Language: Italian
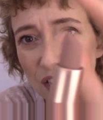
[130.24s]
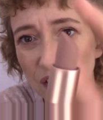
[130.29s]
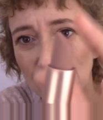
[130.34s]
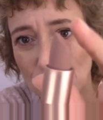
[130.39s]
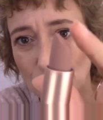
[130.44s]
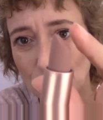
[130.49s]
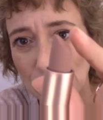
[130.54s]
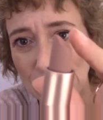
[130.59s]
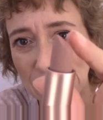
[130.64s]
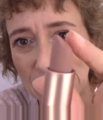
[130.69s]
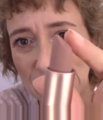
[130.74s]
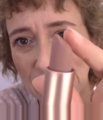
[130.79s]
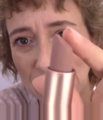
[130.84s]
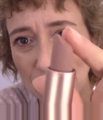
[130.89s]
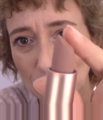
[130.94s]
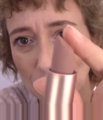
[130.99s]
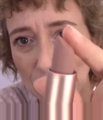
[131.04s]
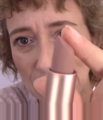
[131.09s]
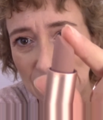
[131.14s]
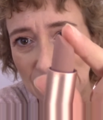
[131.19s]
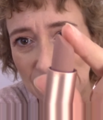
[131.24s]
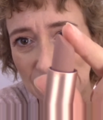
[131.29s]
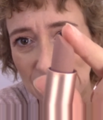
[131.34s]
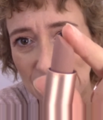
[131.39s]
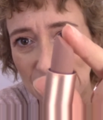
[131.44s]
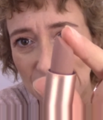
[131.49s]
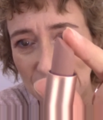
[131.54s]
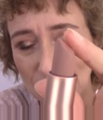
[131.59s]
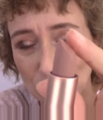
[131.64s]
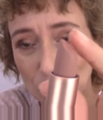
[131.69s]
Praticamente
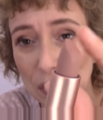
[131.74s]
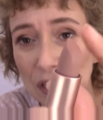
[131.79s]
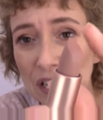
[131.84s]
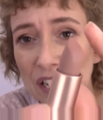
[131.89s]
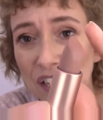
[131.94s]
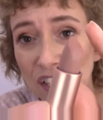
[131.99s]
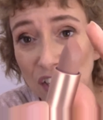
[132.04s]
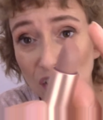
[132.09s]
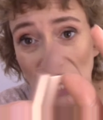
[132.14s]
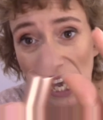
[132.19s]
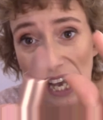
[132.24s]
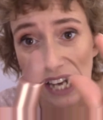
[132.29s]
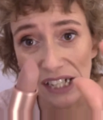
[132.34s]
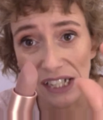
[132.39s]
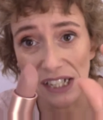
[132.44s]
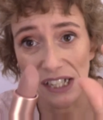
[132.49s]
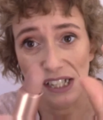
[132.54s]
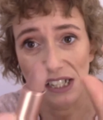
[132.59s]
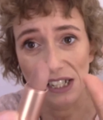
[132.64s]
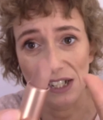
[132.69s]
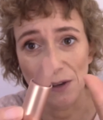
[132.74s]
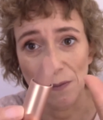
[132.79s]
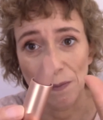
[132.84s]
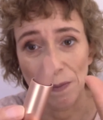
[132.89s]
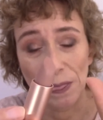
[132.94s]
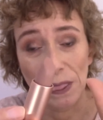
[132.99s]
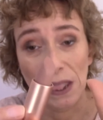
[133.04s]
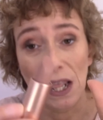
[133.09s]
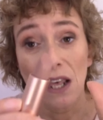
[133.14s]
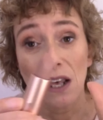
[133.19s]
è eh, perché anche mm,
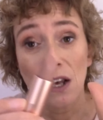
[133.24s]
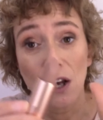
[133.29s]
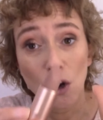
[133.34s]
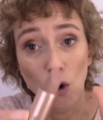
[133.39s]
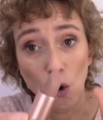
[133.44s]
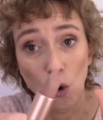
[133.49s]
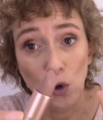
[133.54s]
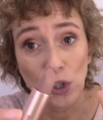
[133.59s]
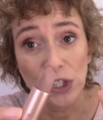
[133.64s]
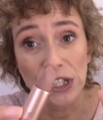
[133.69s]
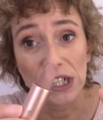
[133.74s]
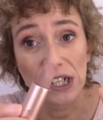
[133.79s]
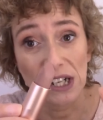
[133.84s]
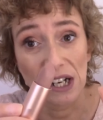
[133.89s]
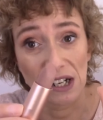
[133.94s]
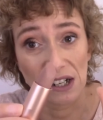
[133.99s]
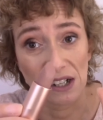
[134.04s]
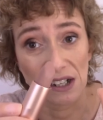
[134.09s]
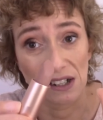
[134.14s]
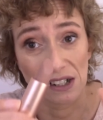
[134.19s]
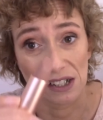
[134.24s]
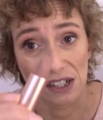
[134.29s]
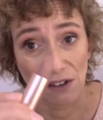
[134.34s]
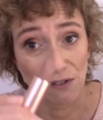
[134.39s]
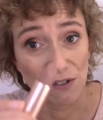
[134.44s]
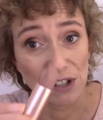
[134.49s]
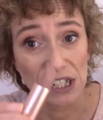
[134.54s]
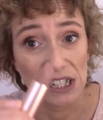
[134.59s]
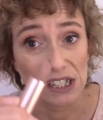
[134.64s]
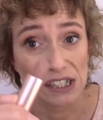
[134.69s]
oltre ad
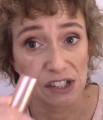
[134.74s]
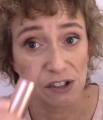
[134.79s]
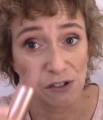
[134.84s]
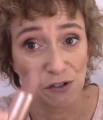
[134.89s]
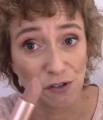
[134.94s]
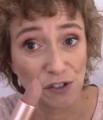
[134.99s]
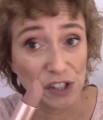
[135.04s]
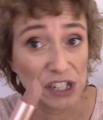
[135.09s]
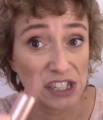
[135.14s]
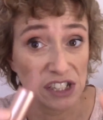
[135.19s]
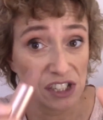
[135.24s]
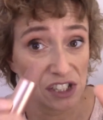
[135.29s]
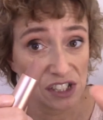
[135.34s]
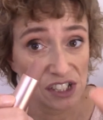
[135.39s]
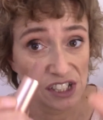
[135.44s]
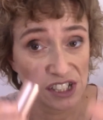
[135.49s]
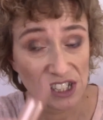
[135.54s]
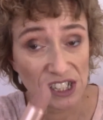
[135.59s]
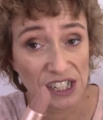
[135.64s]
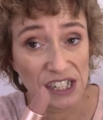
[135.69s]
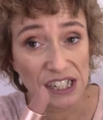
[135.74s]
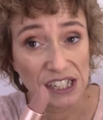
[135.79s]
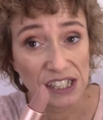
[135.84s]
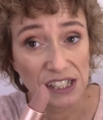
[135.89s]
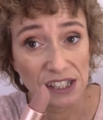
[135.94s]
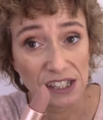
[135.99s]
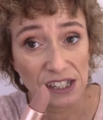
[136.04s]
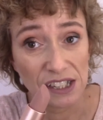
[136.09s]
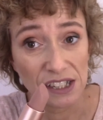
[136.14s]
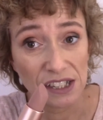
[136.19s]
avere dei finish
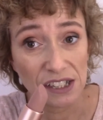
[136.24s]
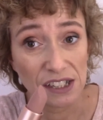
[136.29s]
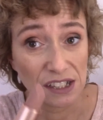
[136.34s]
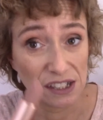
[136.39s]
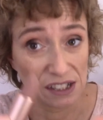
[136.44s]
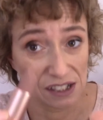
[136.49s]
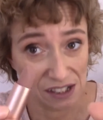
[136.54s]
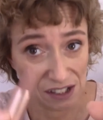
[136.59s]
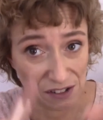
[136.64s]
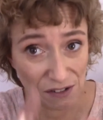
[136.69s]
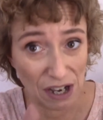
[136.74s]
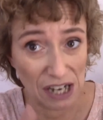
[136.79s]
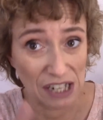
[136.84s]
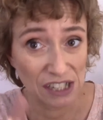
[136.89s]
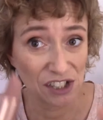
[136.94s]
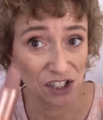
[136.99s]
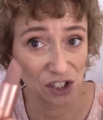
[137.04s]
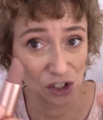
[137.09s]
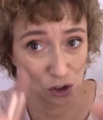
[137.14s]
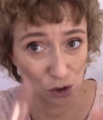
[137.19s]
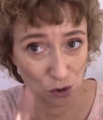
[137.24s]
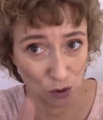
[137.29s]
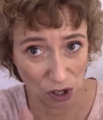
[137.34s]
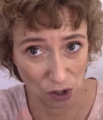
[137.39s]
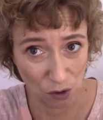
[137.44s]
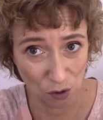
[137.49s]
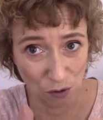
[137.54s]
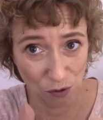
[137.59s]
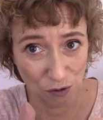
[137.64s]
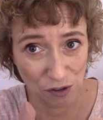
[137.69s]
scritti diversi sulla
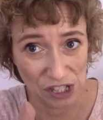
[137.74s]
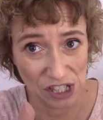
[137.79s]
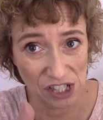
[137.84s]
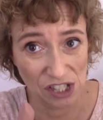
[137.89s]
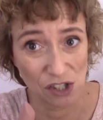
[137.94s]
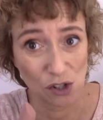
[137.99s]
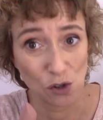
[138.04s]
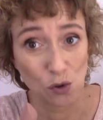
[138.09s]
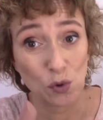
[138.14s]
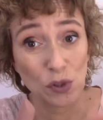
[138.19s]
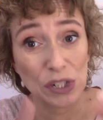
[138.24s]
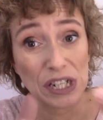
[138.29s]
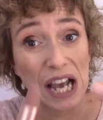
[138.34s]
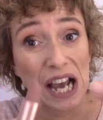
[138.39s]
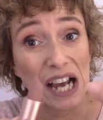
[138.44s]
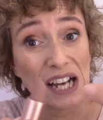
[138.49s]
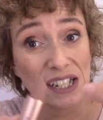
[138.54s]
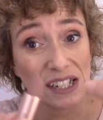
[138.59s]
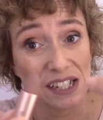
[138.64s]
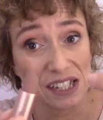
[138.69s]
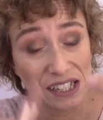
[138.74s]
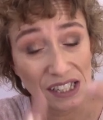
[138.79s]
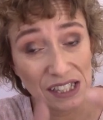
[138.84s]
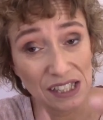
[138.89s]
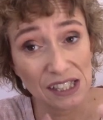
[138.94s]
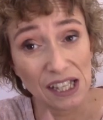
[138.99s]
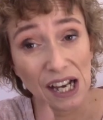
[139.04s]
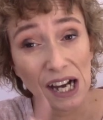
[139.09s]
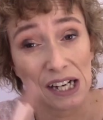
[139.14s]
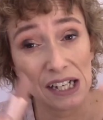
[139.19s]
confezione, anche i
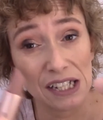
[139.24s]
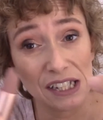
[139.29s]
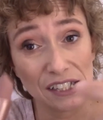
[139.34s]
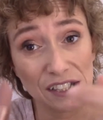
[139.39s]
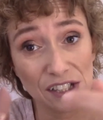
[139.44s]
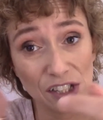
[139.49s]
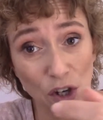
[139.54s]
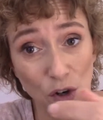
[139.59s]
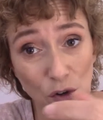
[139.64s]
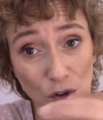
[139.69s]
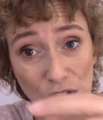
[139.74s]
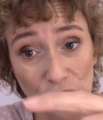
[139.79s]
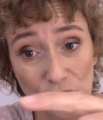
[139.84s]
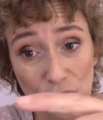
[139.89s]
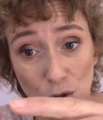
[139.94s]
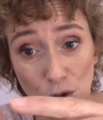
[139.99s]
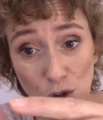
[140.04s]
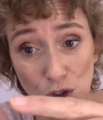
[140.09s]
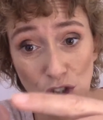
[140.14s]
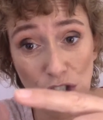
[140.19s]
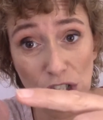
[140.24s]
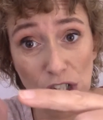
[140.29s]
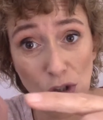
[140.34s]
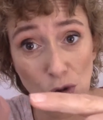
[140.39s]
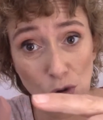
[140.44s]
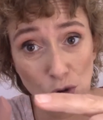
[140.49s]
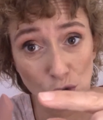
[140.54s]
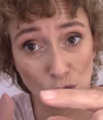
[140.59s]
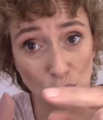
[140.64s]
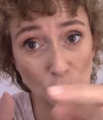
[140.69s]
tagli di ogni rossetto
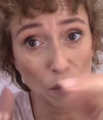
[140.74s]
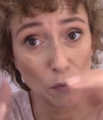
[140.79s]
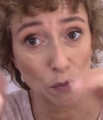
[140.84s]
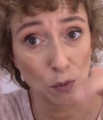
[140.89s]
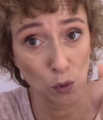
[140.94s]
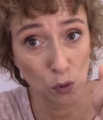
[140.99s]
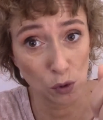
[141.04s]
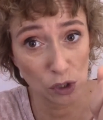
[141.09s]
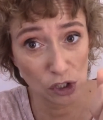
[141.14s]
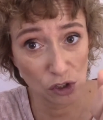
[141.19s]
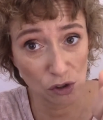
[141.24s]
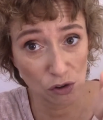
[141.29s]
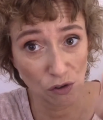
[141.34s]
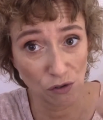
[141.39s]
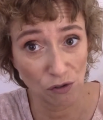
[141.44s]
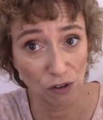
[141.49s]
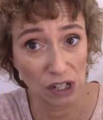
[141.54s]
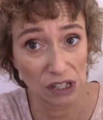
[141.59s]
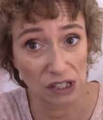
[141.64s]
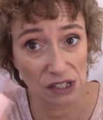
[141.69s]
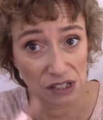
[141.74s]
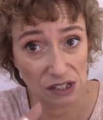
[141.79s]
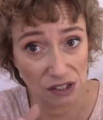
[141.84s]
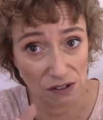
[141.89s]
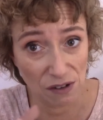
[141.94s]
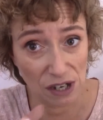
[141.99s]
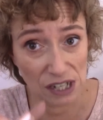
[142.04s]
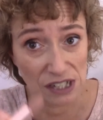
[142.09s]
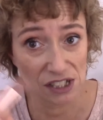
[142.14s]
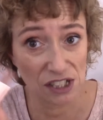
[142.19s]
sulla punta sono fatti
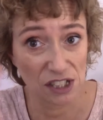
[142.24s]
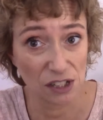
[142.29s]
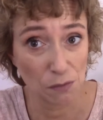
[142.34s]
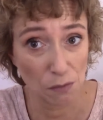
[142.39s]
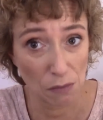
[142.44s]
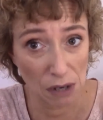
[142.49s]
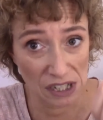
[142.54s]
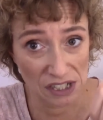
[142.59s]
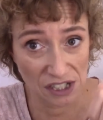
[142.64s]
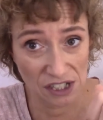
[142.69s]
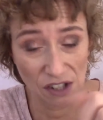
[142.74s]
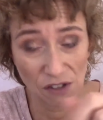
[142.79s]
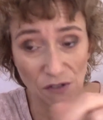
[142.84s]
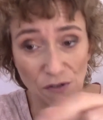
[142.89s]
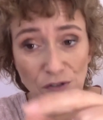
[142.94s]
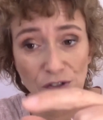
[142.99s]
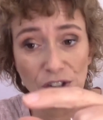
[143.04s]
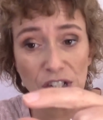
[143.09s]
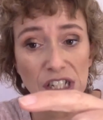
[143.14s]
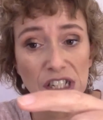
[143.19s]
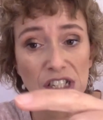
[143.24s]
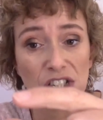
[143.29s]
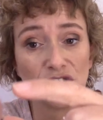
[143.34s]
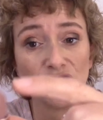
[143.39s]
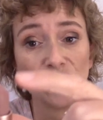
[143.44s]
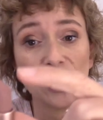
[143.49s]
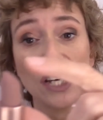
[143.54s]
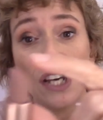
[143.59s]
diversi in base al finish.